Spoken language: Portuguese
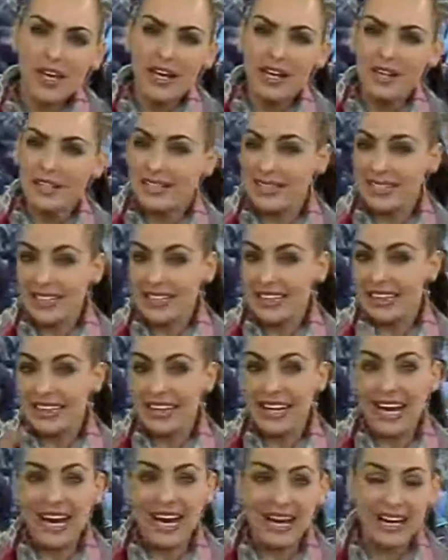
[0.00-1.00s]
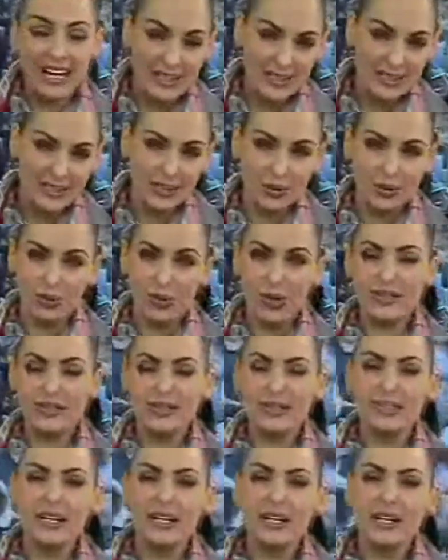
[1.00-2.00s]
se entrega à
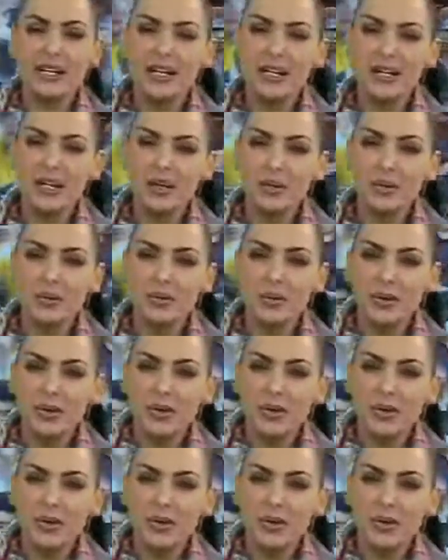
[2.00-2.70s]
situação